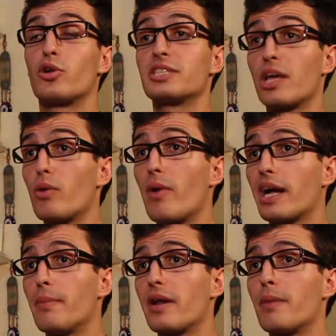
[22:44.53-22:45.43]
Con esta
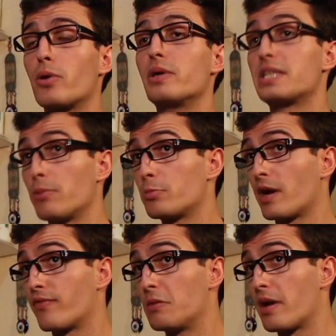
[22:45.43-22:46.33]
nueva cámara aprovechamos
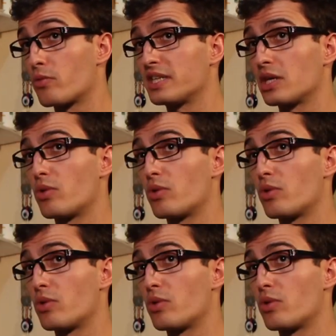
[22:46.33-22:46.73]
para filmar una